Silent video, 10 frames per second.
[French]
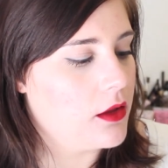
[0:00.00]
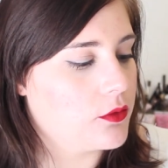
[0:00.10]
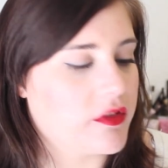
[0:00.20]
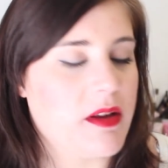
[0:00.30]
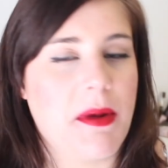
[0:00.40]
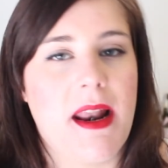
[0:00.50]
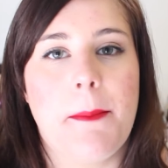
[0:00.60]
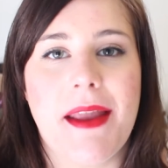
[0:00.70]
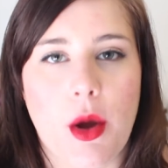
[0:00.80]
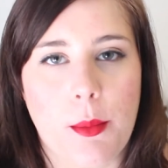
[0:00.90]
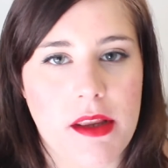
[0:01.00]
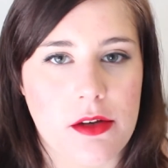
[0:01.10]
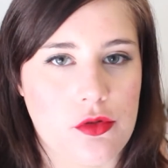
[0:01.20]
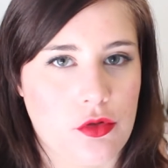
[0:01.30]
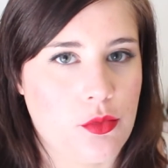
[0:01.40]
Donc c'est pas la meilleure
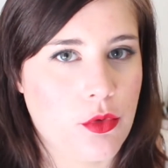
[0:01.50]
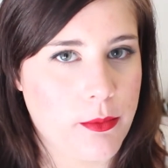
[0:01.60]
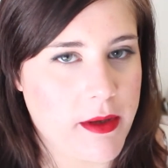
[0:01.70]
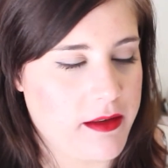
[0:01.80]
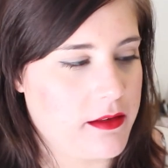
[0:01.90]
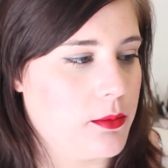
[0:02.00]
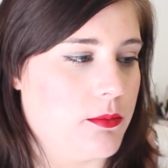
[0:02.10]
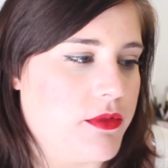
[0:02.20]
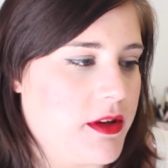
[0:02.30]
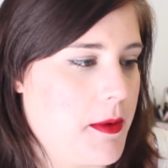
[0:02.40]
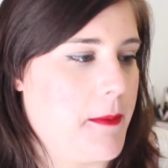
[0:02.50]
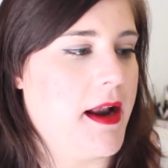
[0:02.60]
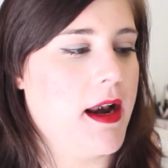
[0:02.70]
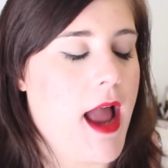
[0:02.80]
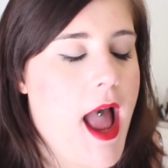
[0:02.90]
miniature du monde mais c'est pas
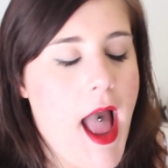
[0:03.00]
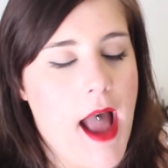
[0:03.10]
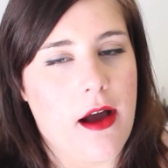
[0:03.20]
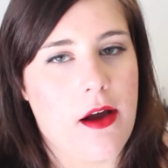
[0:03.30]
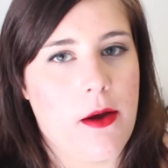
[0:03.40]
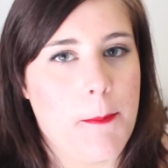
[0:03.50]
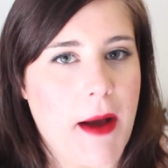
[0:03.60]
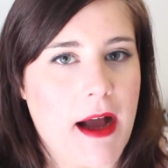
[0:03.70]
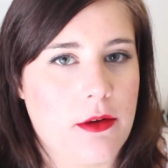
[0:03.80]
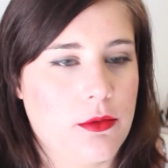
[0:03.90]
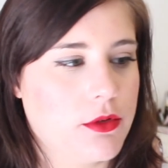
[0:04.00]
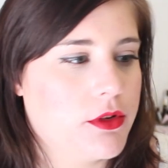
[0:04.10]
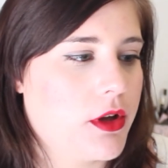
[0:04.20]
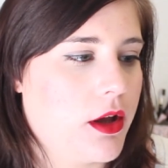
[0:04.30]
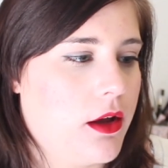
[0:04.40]
mal. Euh, par
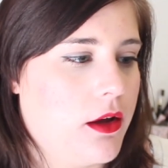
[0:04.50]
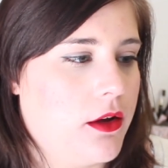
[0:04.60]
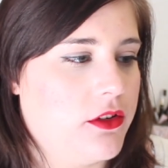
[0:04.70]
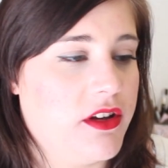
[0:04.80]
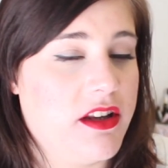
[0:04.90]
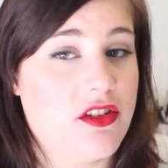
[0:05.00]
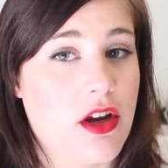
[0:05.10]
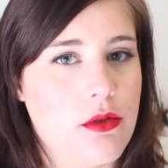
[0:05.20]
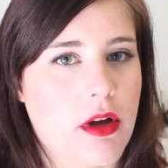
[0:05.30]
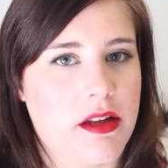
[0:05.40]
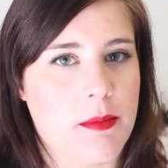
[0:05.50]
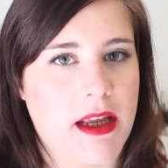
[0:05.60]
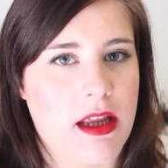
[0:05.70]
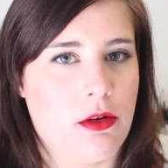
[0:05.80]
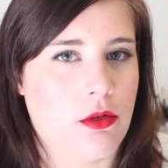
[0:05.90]
contre, euh, j'ai déjà eu un
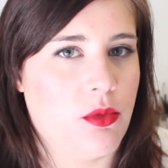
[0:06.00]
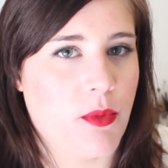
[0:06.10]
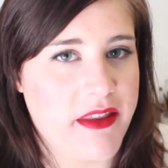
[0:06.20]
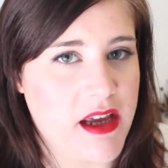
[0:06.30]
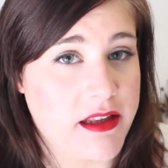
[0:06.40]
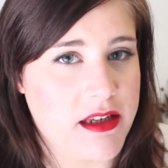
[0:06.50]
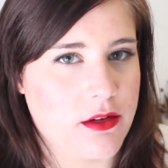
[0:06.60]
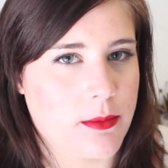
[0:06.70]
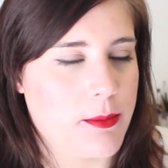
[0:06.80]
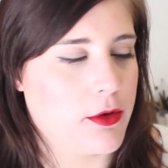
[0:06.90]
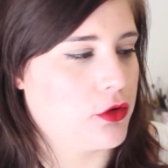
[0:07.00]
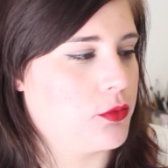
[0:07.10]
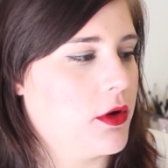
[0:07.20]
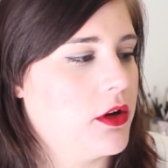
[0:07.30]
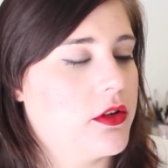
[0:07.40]
démaquillant le mois dernier dans ma
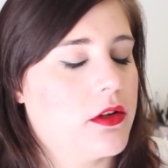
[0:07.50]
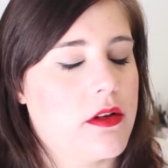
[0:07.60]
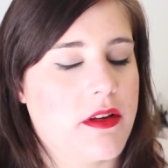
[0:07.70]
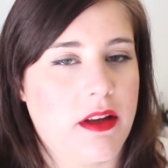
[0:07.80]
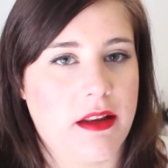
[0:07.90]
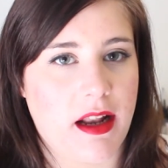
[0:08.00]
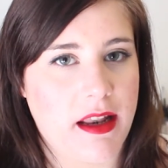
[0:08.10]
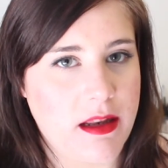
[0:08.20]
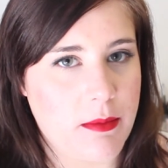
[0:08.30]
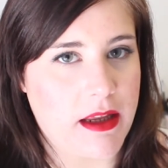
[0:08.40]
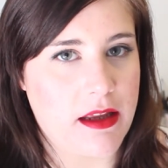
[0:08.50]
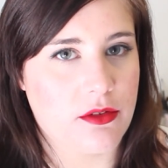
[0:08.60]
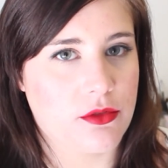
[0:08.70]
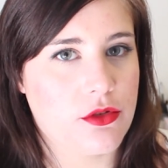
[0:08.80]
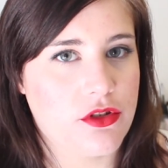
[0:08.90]
Birchbox. C'était un lait
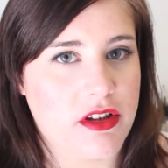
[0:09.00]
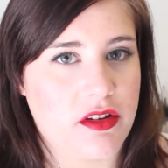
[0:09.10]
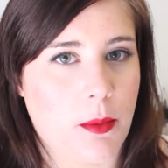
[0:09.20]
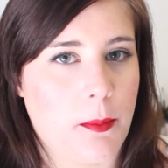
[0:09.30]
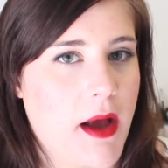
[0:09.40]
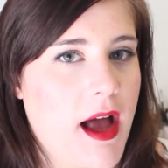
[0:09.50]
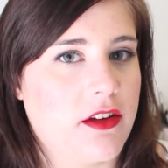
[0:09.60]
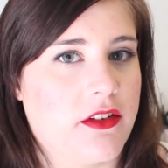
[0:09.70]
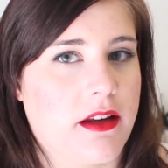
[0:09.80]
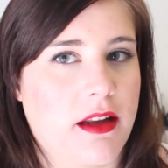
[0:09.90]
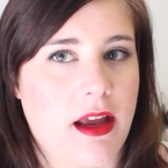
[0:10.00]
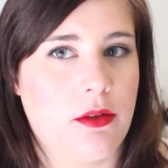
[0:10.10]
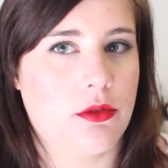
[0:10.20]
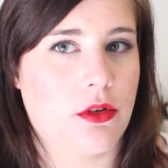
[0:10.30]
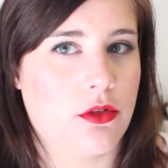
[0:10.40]
démaquillant de chez Sampar. J'étais très
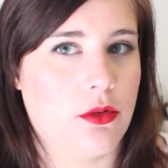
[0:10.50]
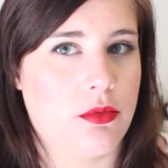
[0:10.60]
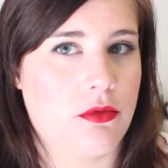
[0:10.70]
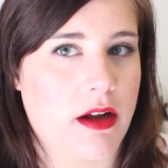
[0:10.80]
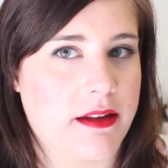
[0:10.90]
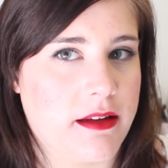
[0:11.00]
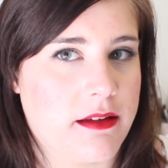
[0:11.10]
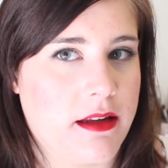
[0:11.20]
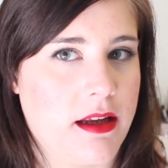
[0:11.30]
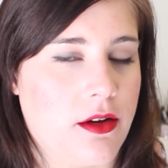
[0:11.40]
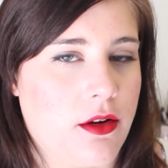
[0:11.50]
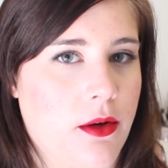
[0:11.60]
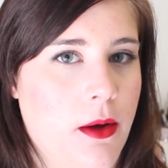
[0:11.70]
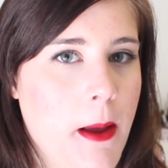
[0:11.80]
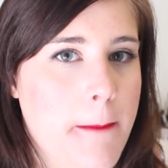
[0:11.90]
contente de pouvoir tester, euh,